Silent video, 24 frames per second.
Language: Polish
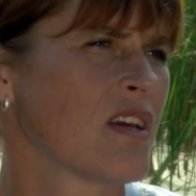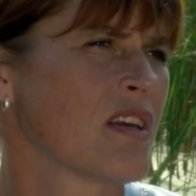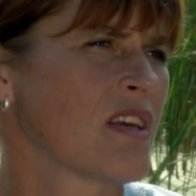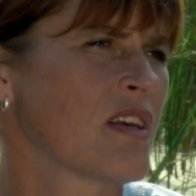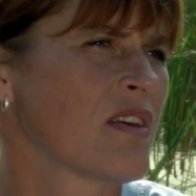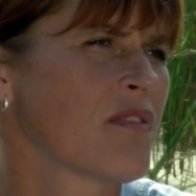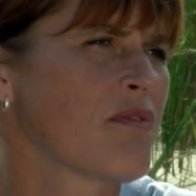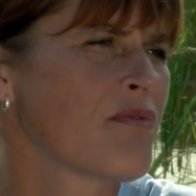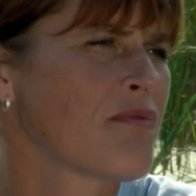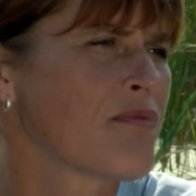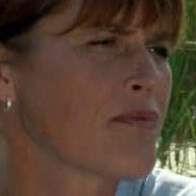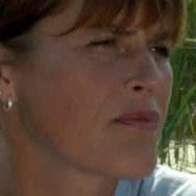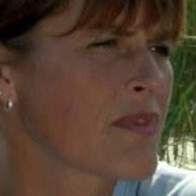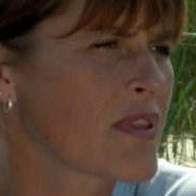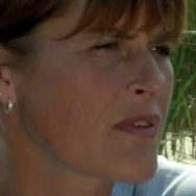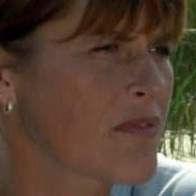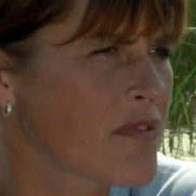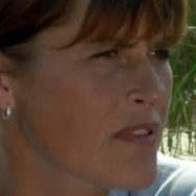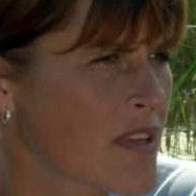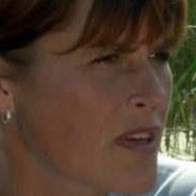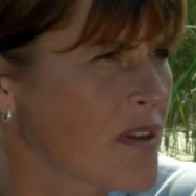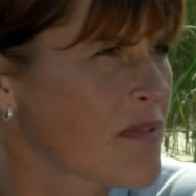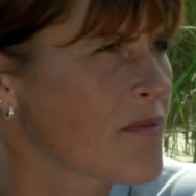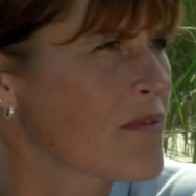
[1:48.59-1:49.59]
i w,
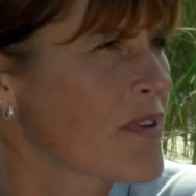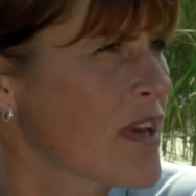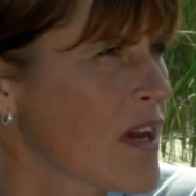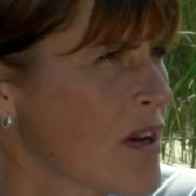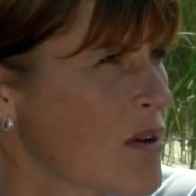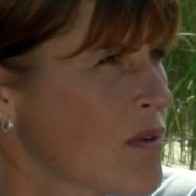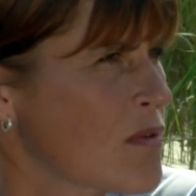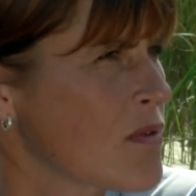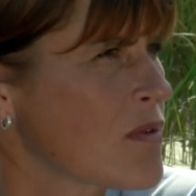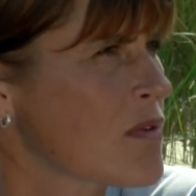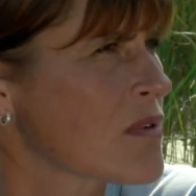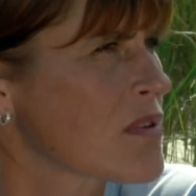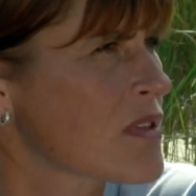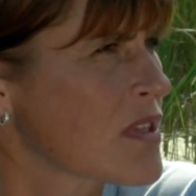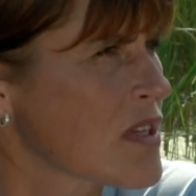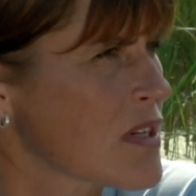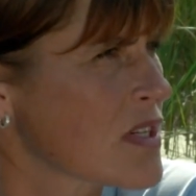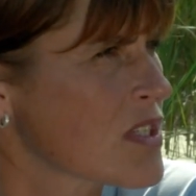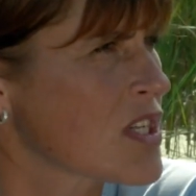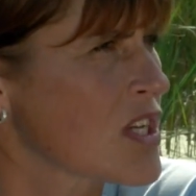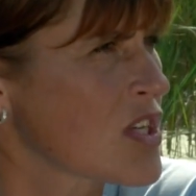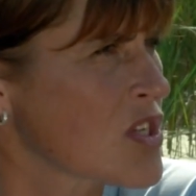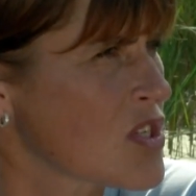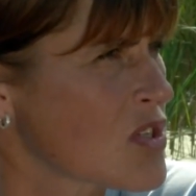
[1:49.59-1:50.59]
w tym wieku
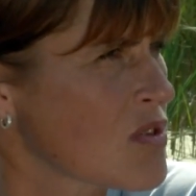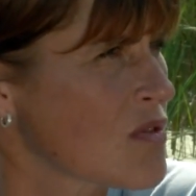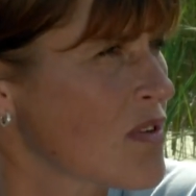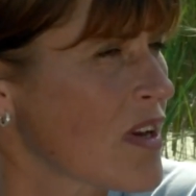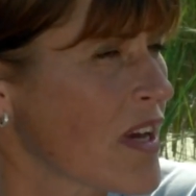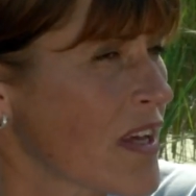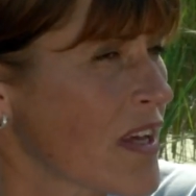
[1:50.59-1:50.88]
tych sześciu